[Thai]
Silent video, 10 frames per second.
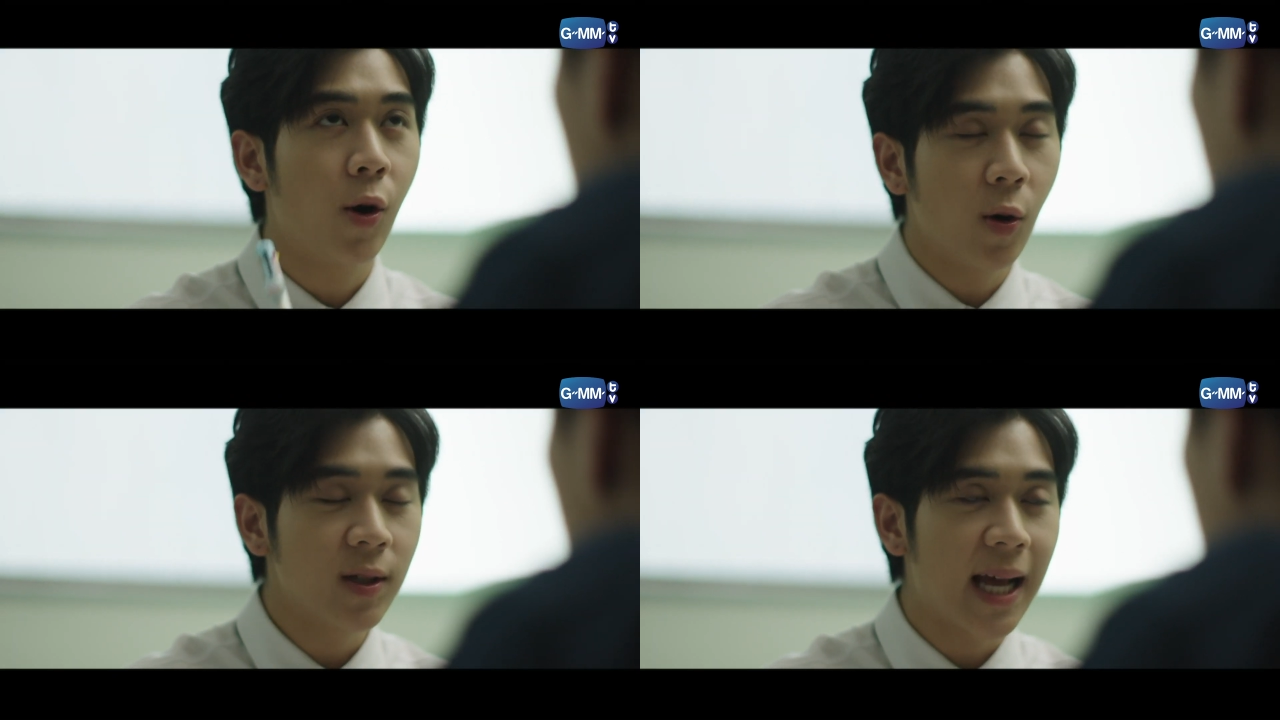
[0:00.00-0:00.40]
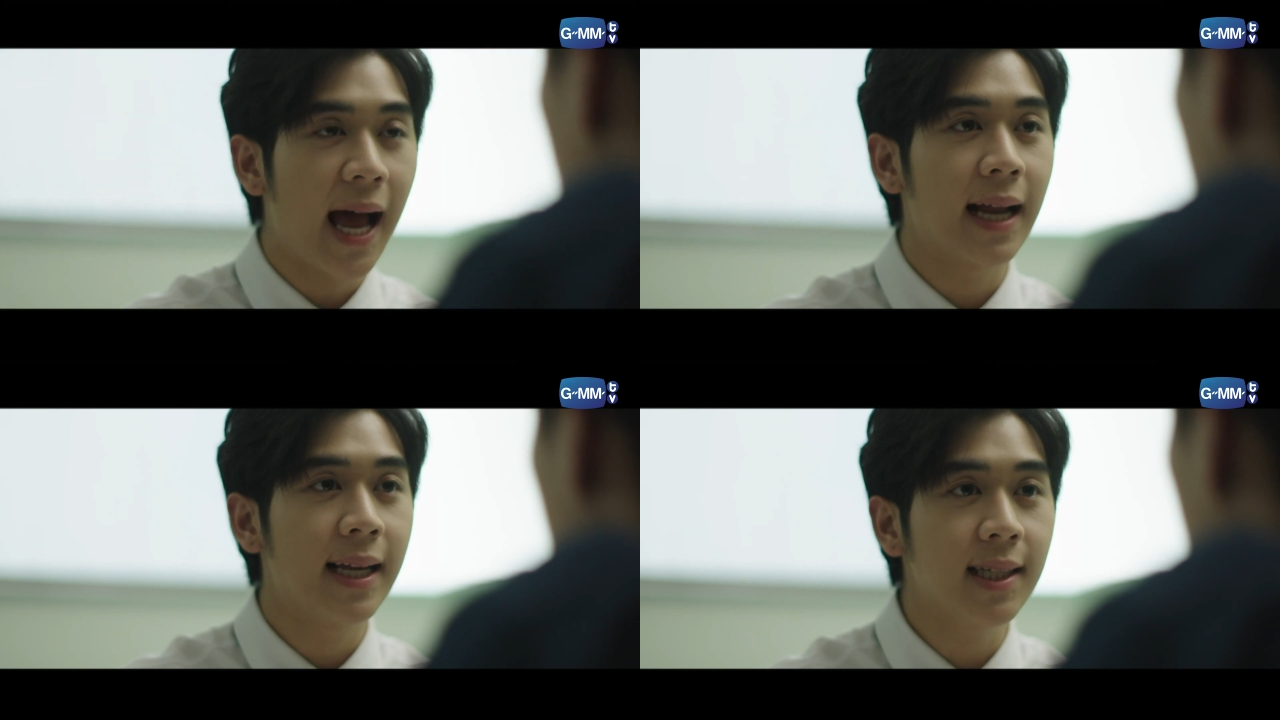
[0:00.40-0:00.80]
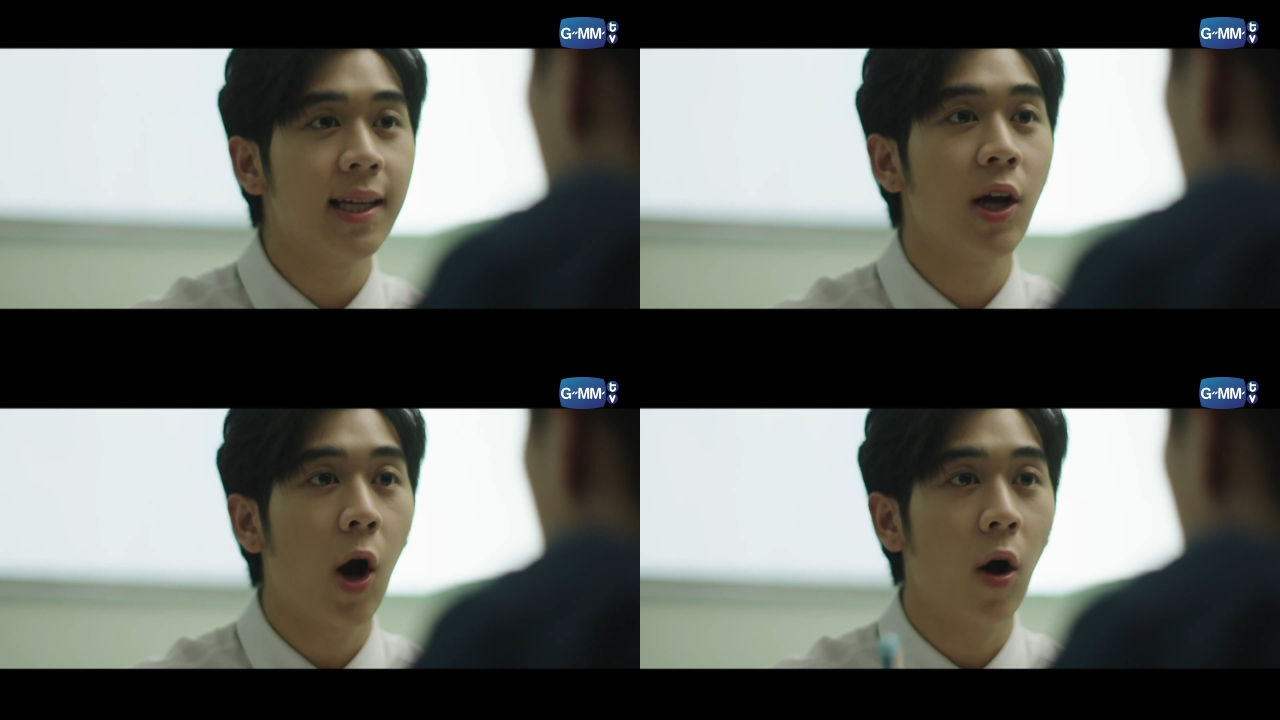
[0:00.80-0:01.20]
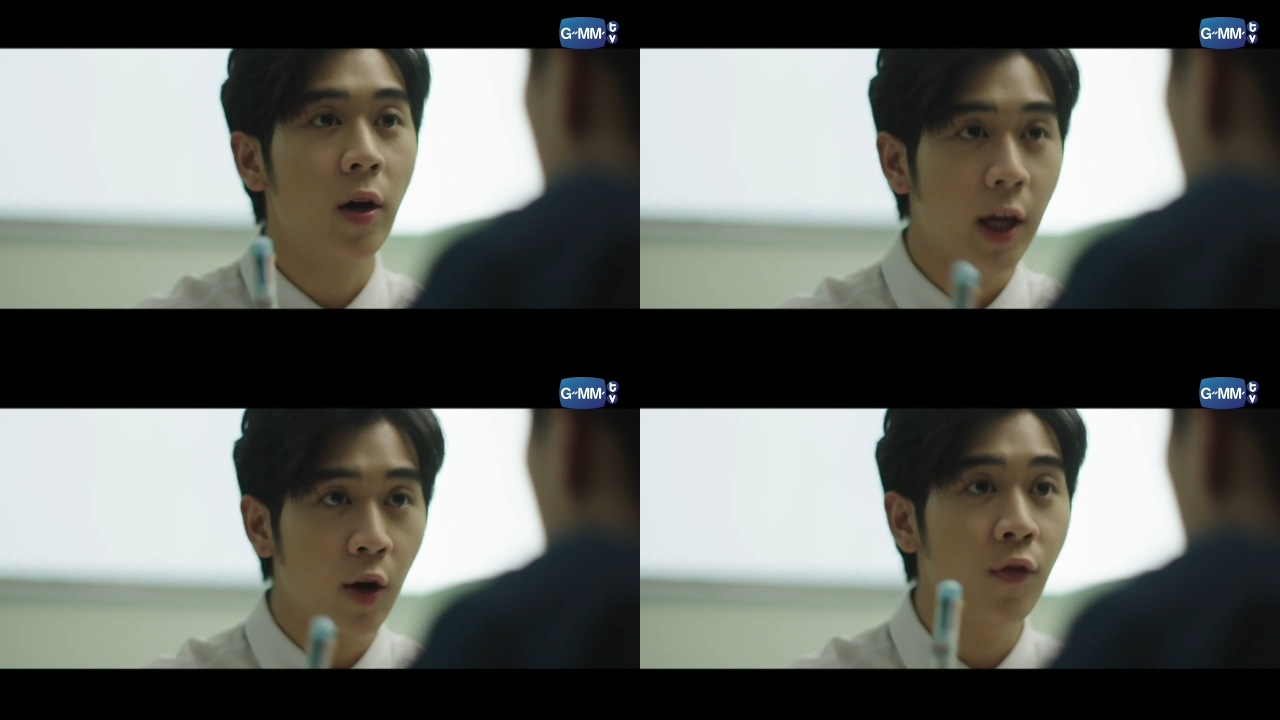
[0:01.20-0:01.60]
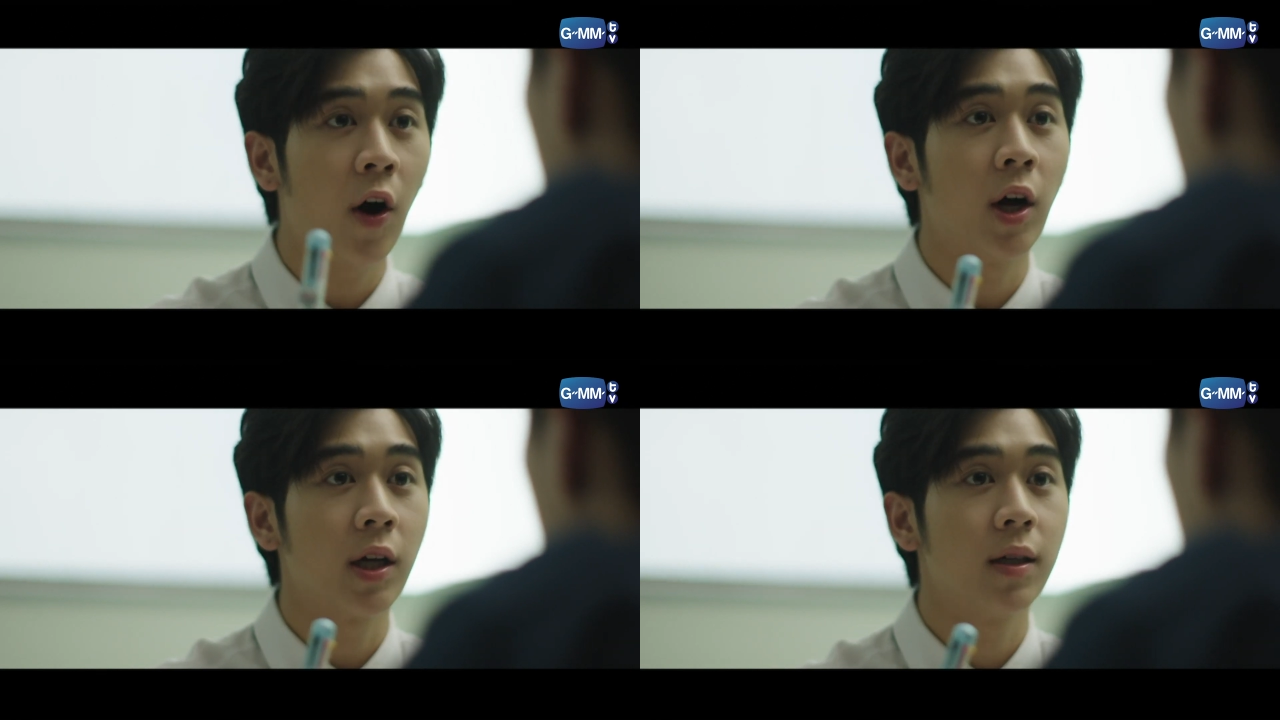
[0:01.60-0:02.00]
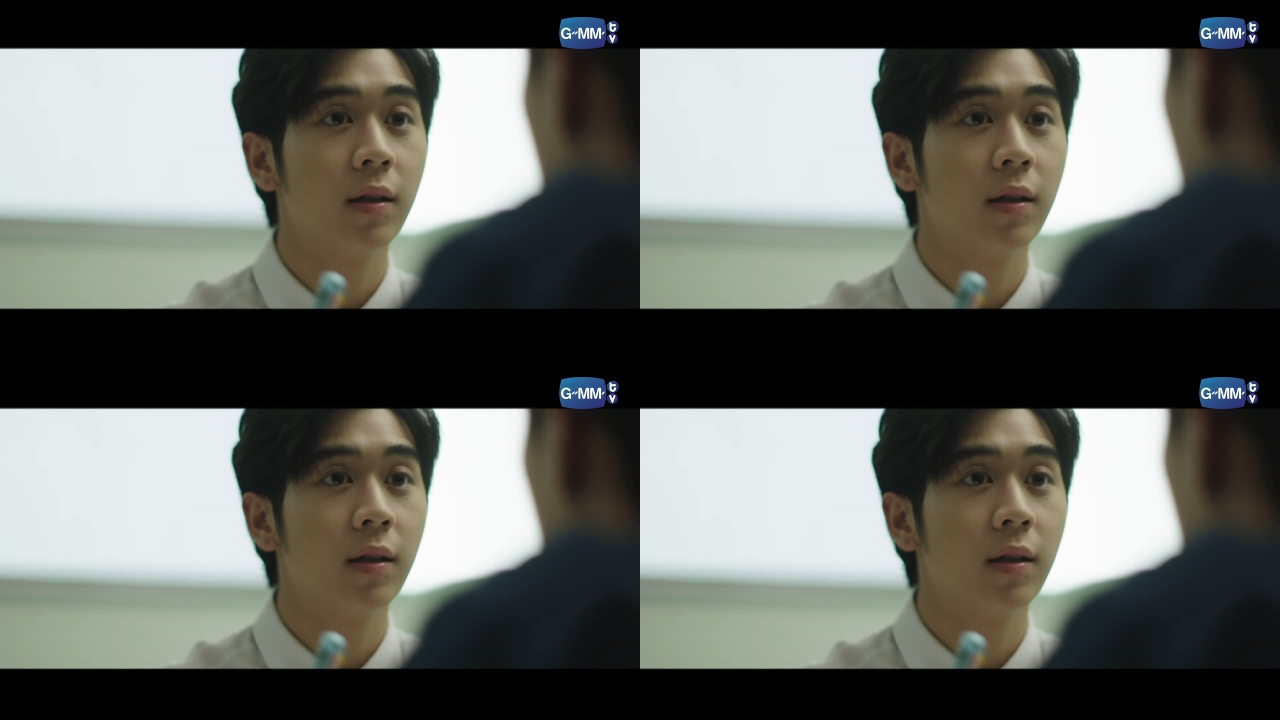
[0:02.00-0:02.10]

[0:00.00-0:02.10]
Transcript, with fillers: โครงสร้างทฤษฎีของกิลฟอร์ด